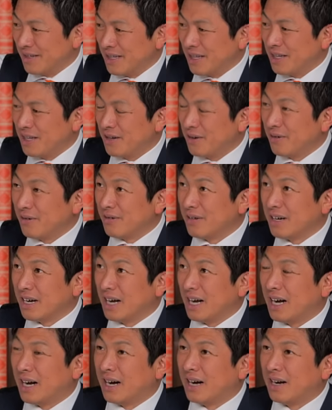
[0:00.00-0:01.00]
で、日本
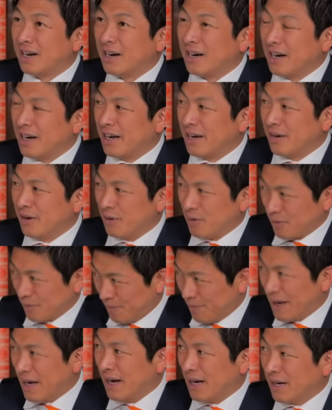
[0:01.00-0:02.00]
が、
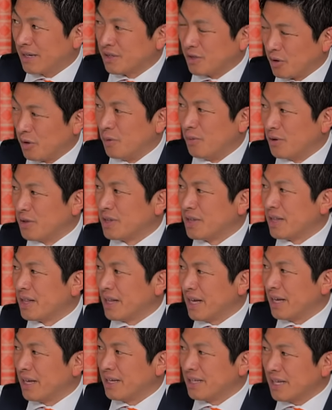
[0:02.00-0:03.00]
6%今日持って
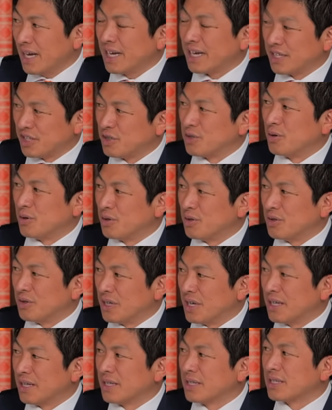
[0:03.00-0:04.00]
て、3位が中
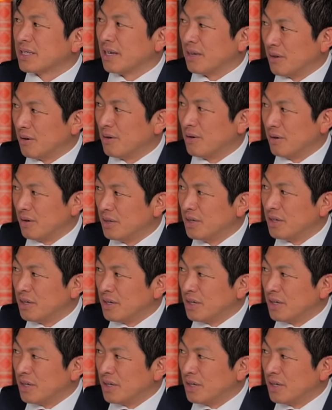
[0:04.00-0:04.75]
国なんですけど、